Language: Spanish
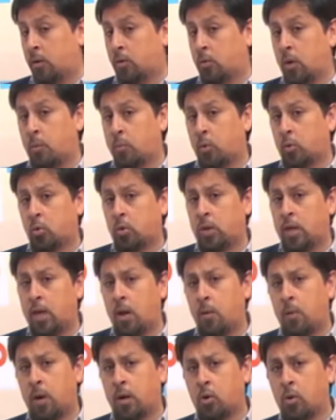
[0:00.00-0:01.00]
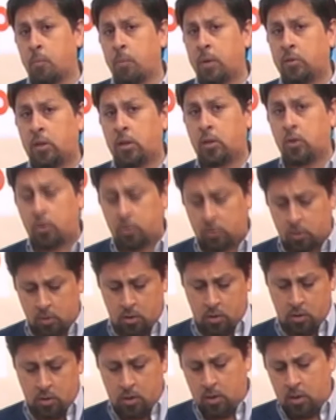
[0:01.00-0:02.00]
tuve la oportunidad de hablar con vecinos
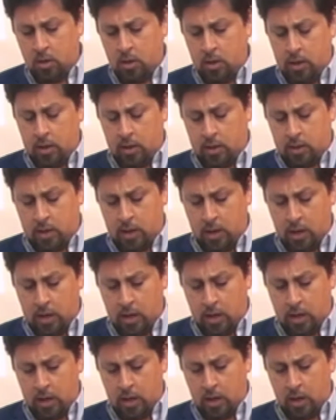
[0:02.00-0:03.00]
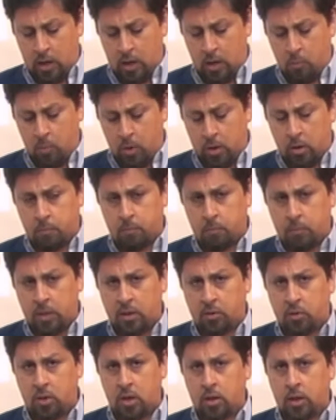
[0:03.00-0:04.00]
que, bueno, me
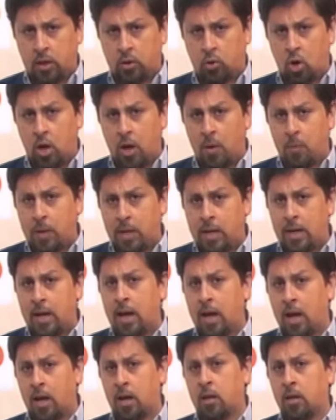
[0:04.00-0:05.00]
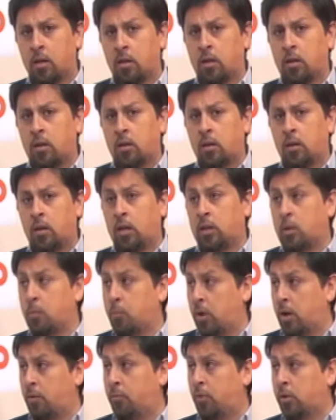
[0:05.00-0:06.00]
decían que todavía el
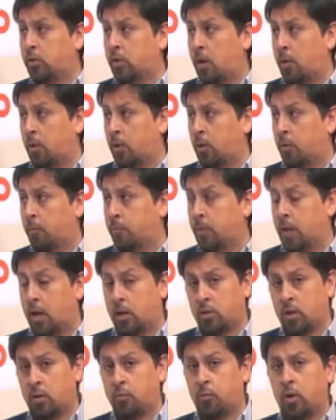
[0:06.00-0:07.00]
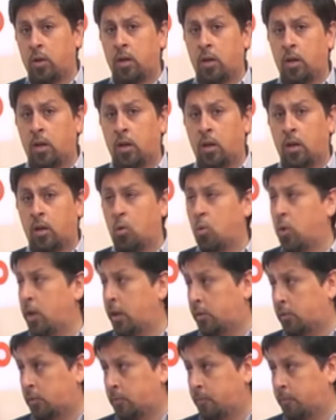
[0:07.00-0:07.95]
temporal fue el sábado. Ayer fue lunes.